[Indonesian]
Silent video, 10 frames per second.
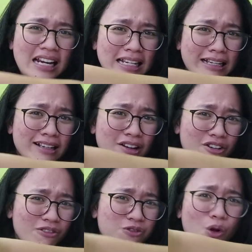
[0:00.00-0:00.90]
Di
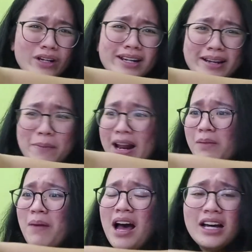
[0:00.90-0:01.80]
foldernya
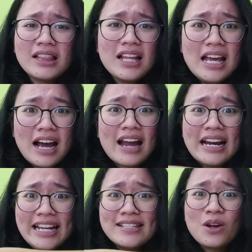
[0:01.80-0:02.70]
berat banget
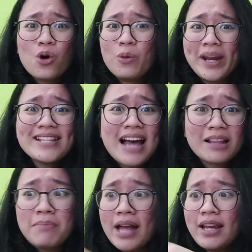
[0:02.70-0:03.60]
karena isi dokumennya
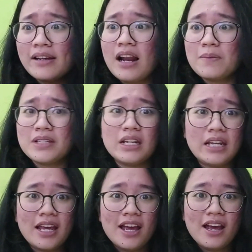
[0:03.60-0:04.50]
sangat banyak dalam
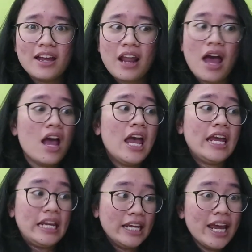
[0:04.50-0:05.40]
sini. Nah,
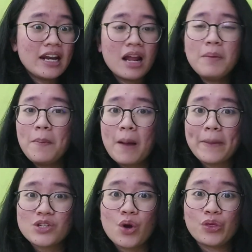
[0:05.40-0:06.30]
ini adalah
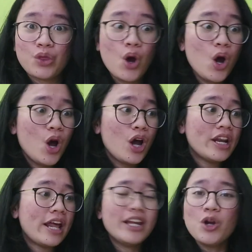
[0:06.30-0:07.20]
beberapa contoh
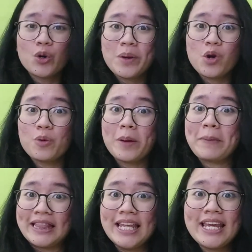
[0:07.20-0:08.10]
dari dokumen-dokumen
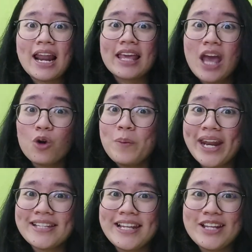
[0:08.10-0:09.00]
penting yang lagi aku
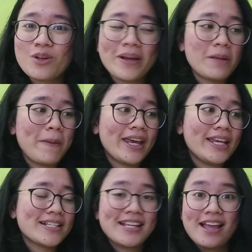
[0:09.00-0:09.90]
beresin nih Sobat Impact
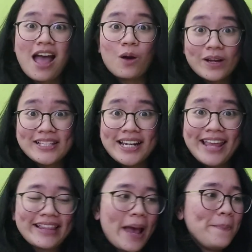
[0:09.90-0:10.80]
Kids. Aku kasih
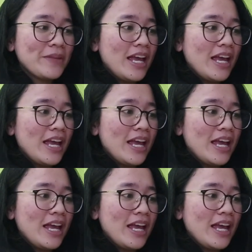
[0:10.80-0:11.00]
lihat ya.